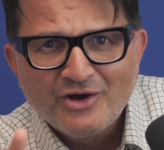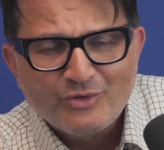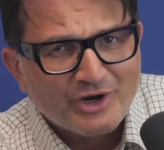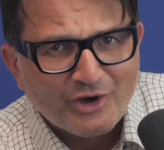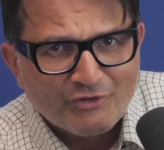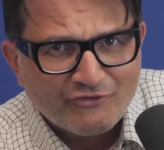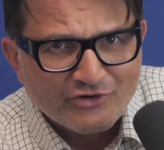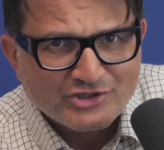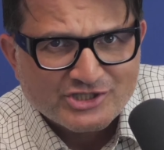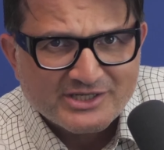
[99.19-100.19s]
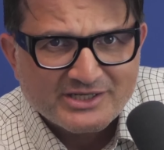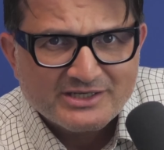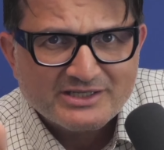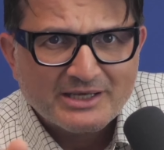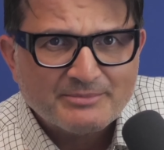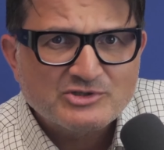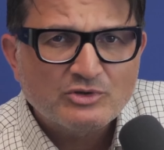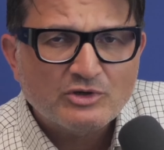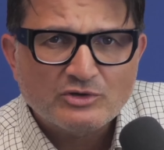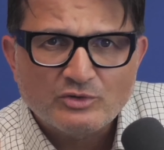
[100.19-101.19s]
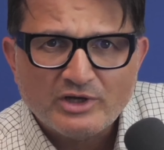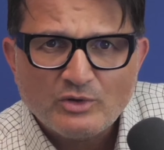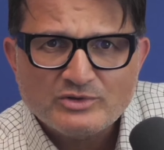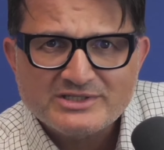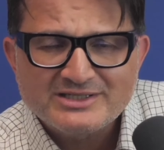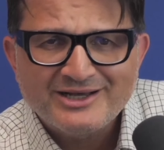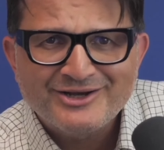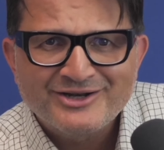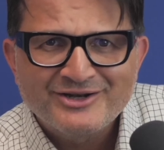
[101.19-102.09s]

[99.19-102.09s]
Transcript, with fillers: oder auch vollständig absurd und ausgedacht